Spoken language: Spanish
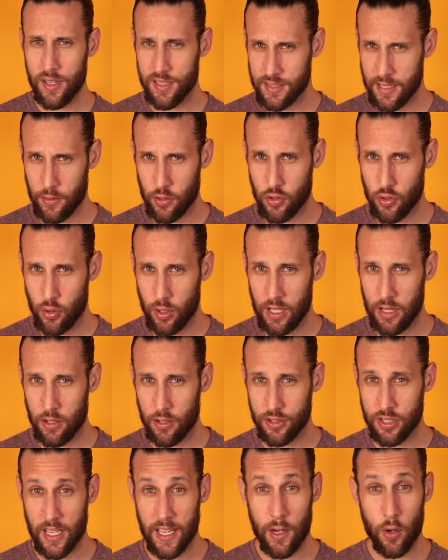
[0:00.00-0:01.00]
en Estados
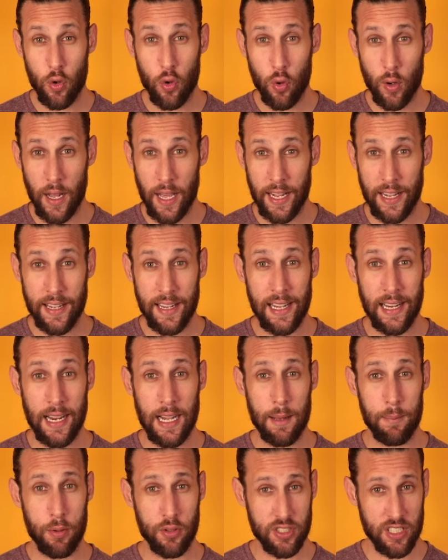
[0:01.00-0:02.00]
Unidos era un lugar en el que
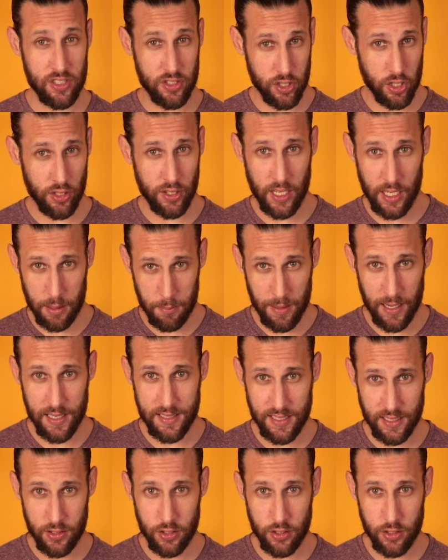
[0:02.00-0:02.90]
la posesión de animales